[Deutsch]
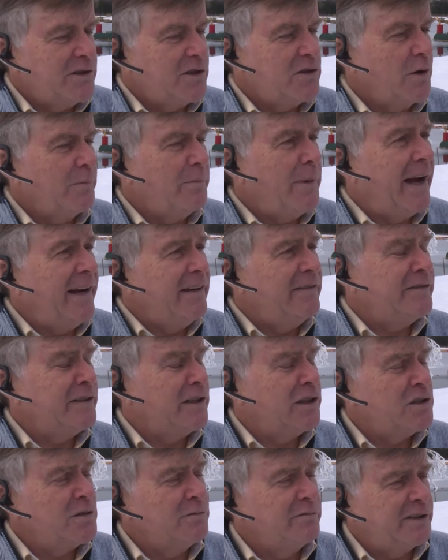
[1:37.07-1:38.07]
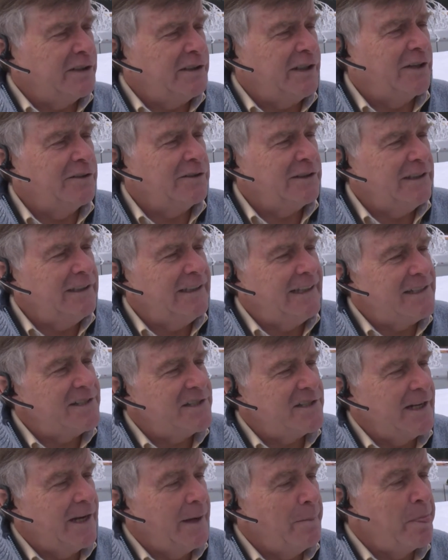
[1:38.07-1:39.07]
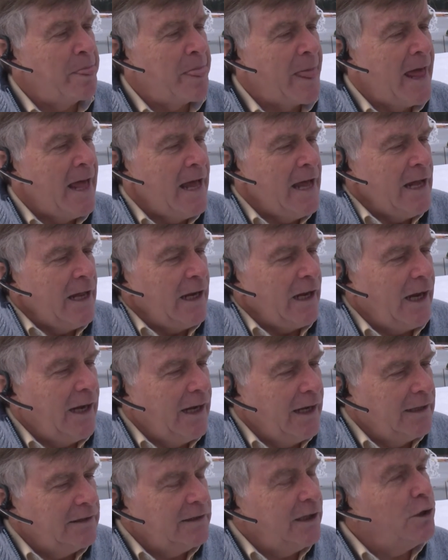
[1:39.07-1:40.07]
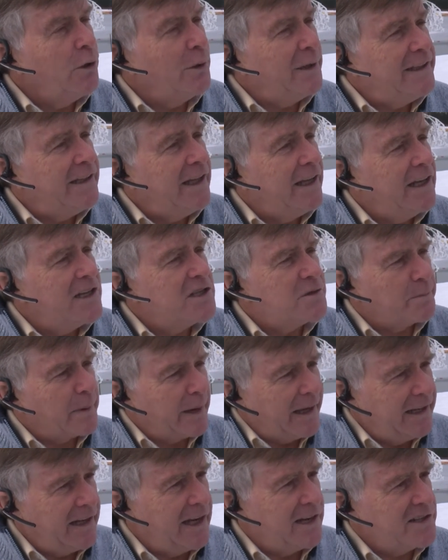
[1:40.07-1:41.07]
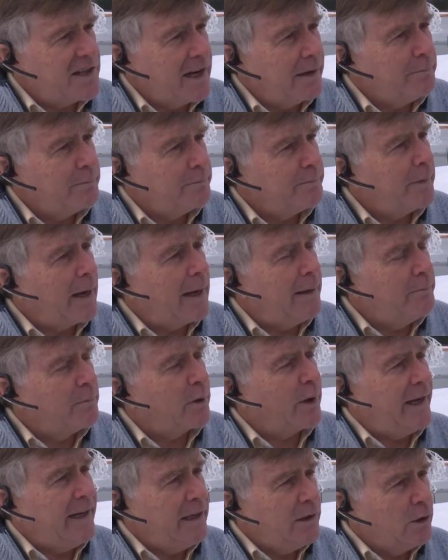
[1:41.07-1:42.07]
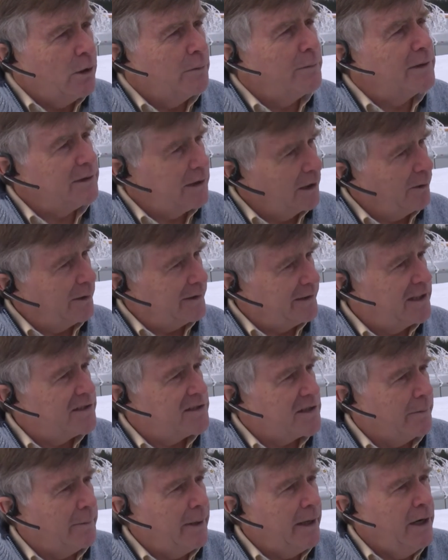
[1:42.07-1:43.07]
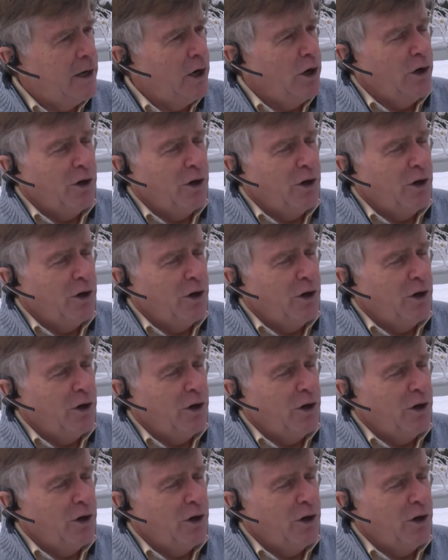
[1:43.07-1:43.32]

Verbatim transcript: Das hat man einfach zum Verdanken, dass ähm, äh, die Leute gesprächig sind. Beim Rain kommen die Leute zusammen.